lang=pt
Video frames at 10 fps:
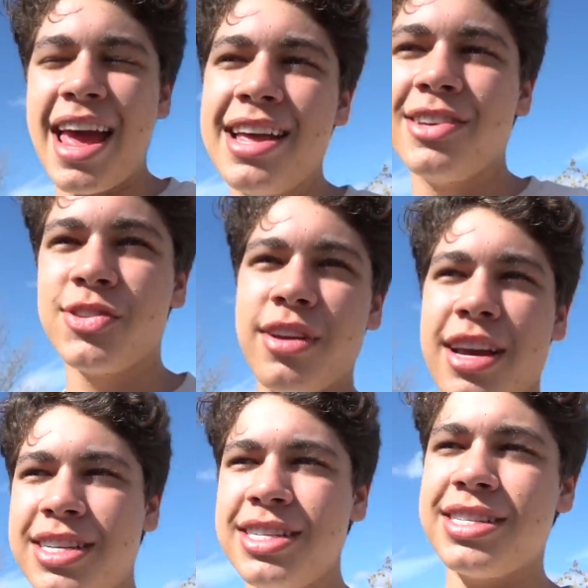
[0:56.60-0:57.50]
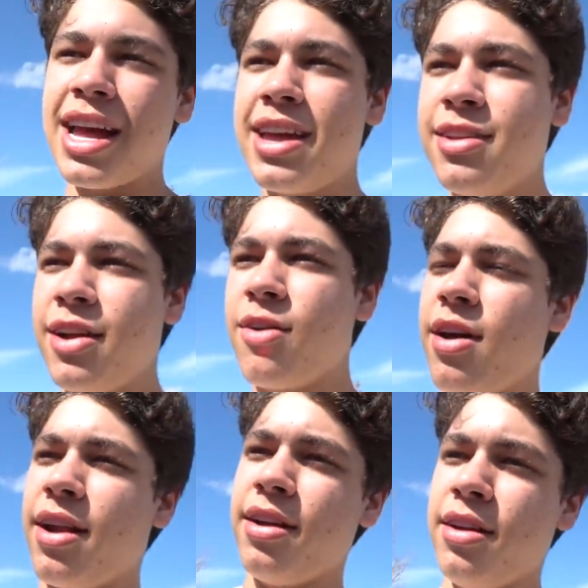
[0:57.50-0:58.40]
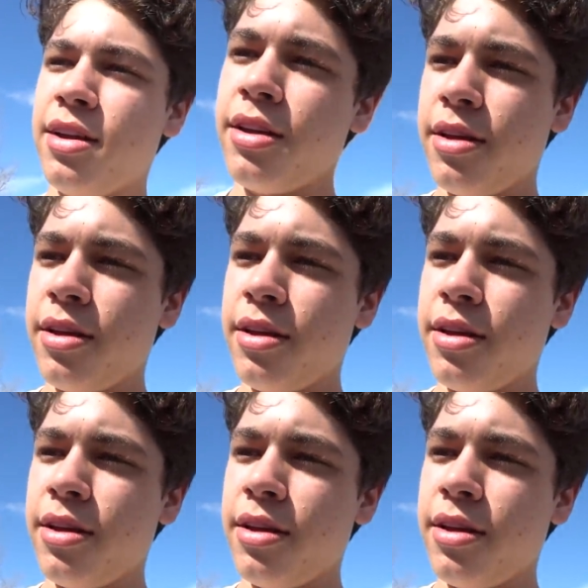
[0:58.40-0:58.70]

é isso. A gente Pode tá indo atrás, agora pai.